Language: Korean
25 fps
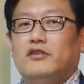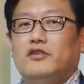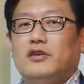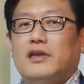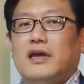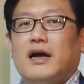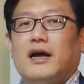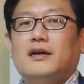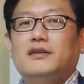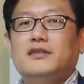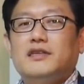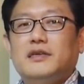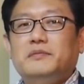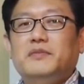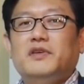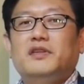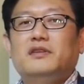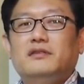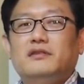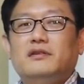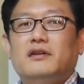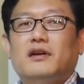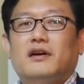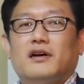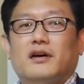양심이
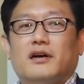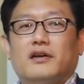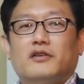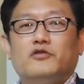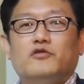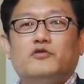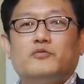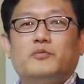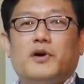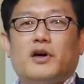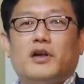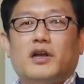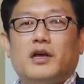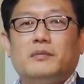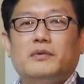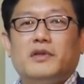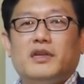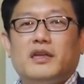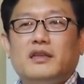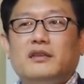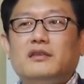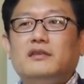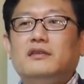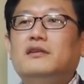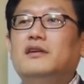있더라, 육바람이
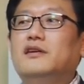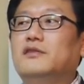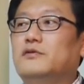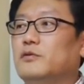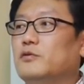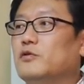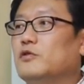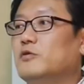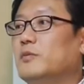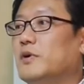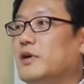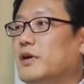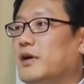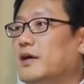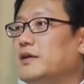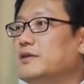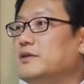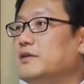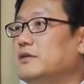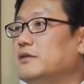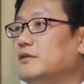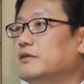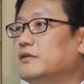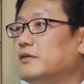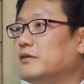있더라 정도만
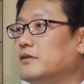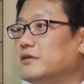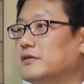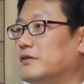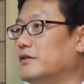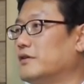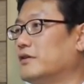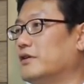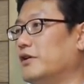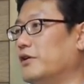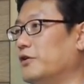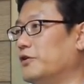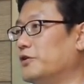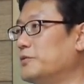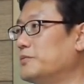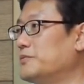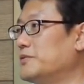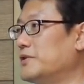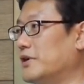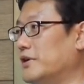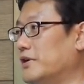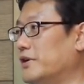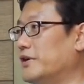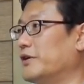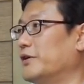아시는 거는 그렇게
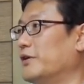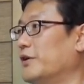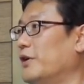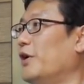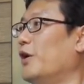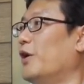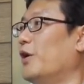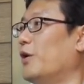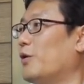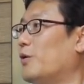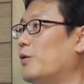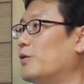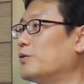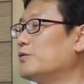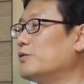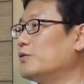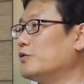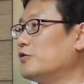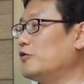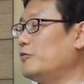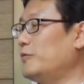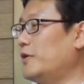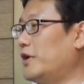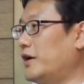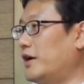어렵지 않아요. 그
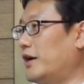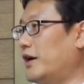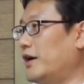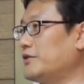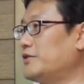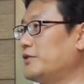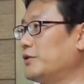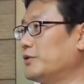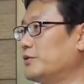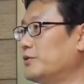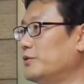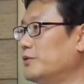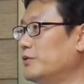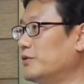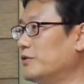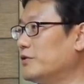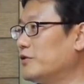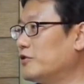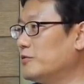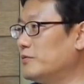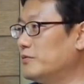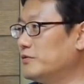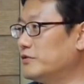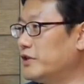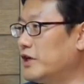정도만 아셔도
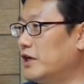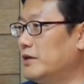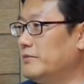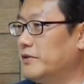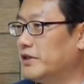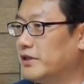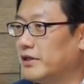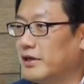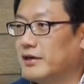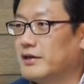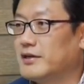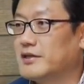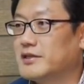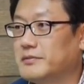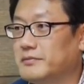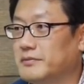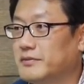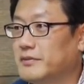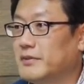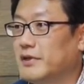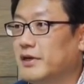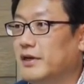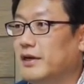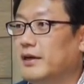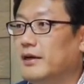여러분 삶이
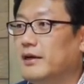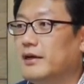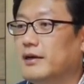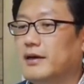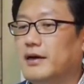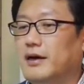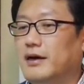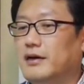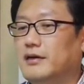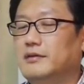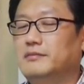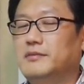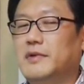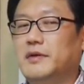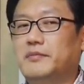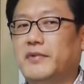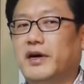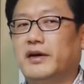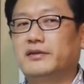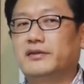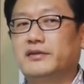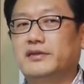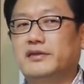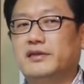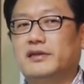달라집니다. 카르마
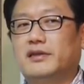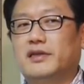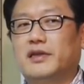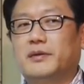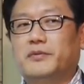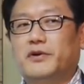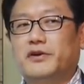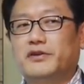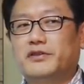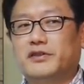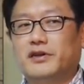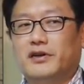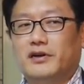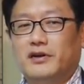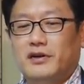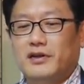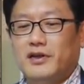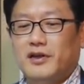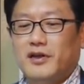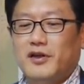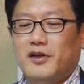만드실 때 벌써